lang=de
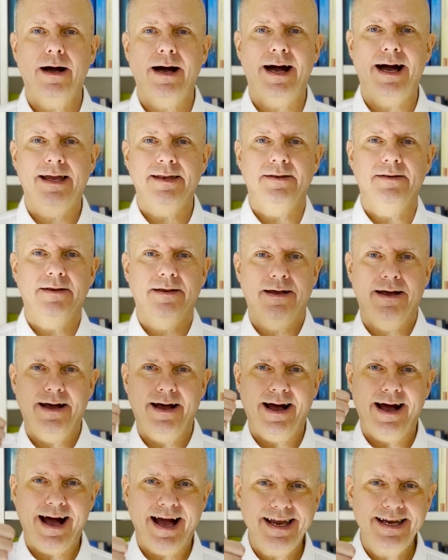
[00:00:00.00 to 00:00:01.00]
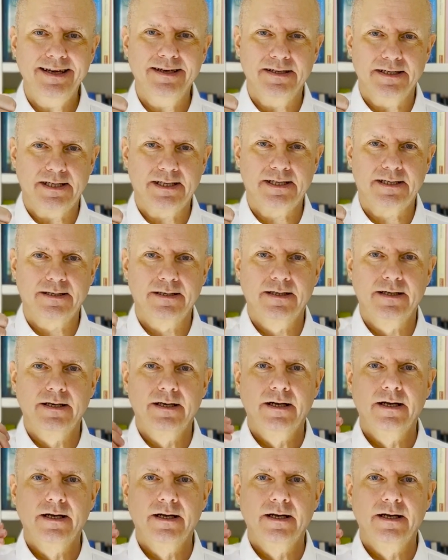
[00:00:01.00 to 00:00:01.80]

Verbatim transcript: an eines,